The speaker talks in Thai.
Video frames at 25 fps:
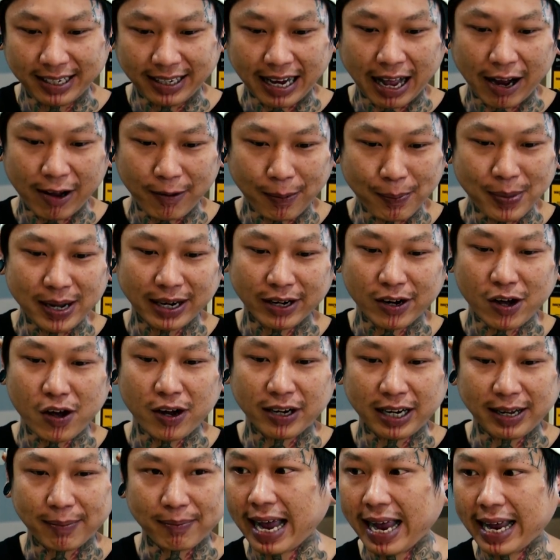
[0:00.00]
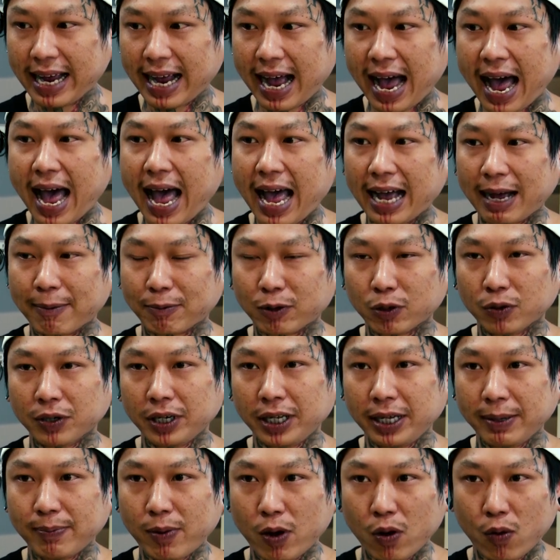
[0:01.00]
และเมืองนอกเนี่ยให้ค่ากับตรง
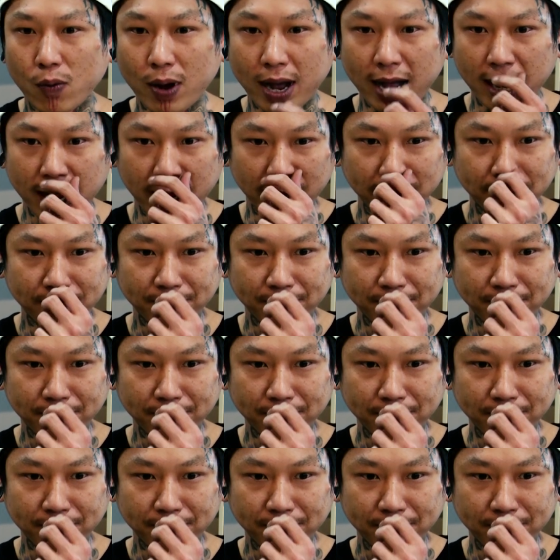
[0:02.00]
นี้เพราะว่า